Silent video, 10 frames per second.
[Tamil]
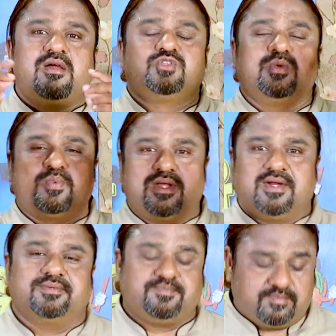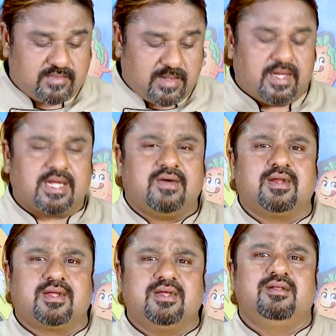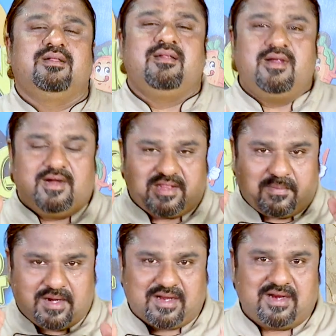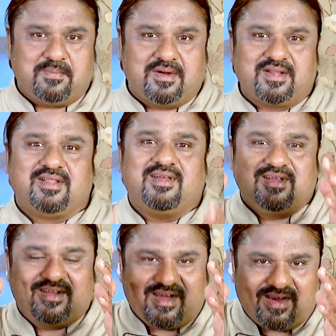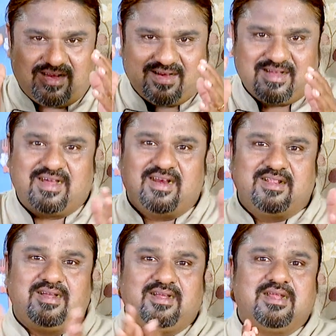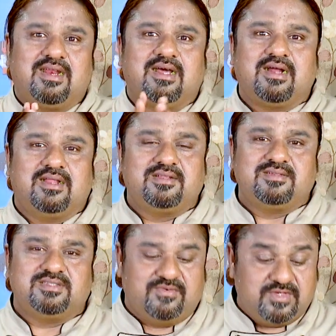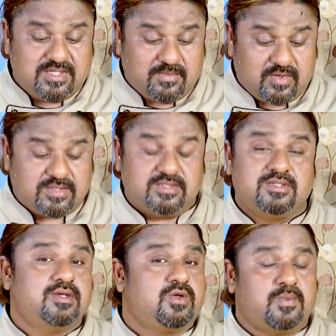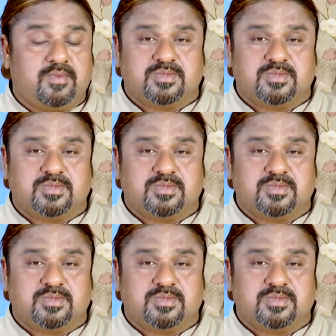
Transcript: சூப்பராக இருக்குது பக்காவாக இருக்குது அந்த பட்டர்னா பட்டர் தான் கார்லிக்னா கார்லிக் தான் எல்லாம் கலந்து இந்த வெஜிடபிளோடு சேர்ந்து ரொம்ப